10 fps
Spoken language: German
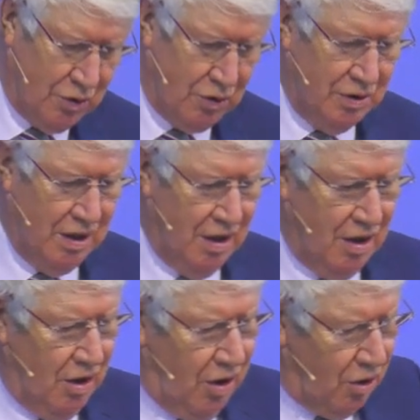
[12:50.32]
hören
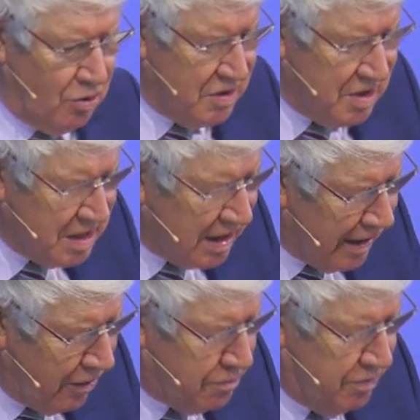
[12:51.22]
und sie
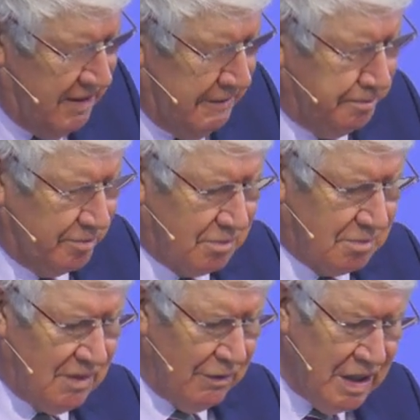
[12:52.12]
glaubte.
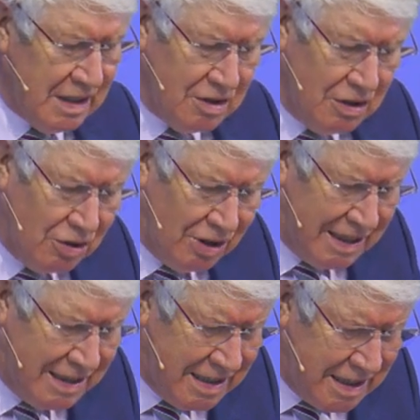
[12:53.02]
Während die
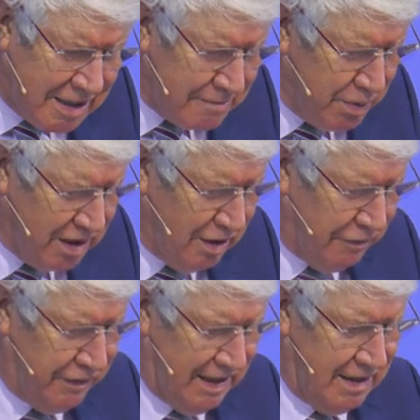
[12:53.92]
Jünger nicht
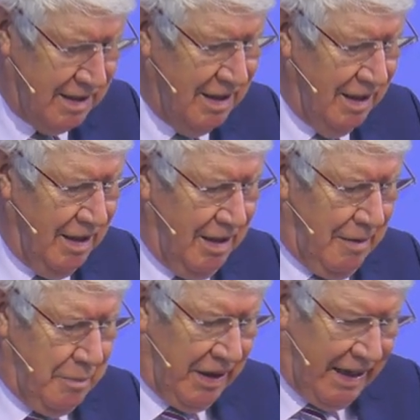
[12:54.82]
begriffen hatten,
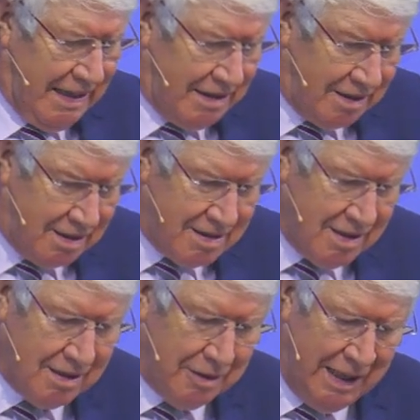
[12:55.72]
bereitete
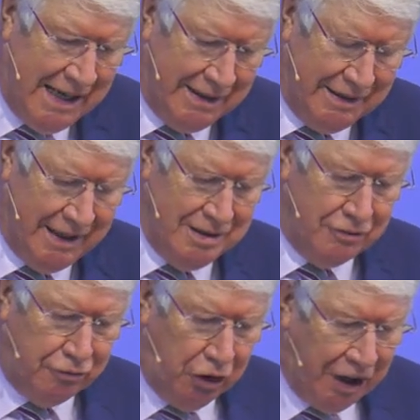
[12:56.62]
sie ihrem Herrn eine
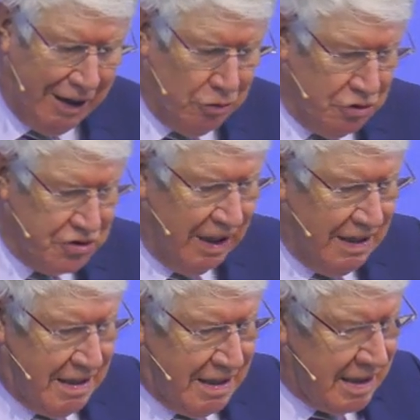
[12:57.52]

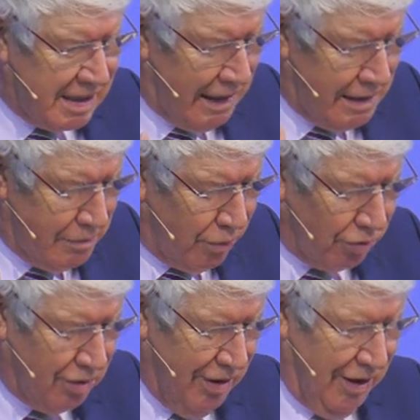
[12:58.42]

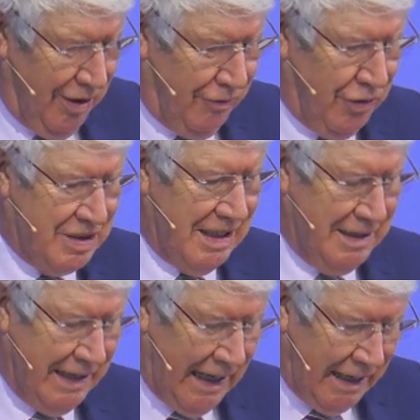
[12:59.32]
Voraussalbung für
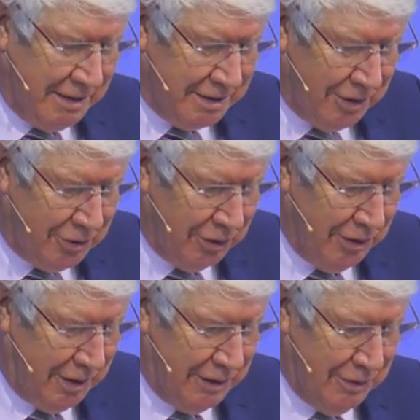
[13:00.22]
seinen
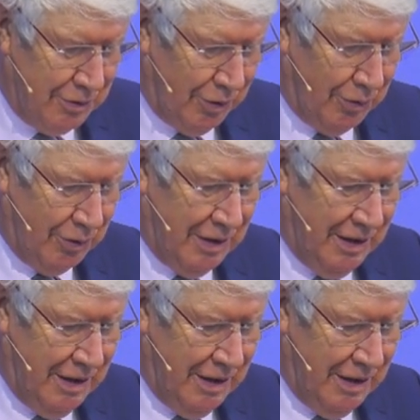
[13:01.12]
angekündigten Tod.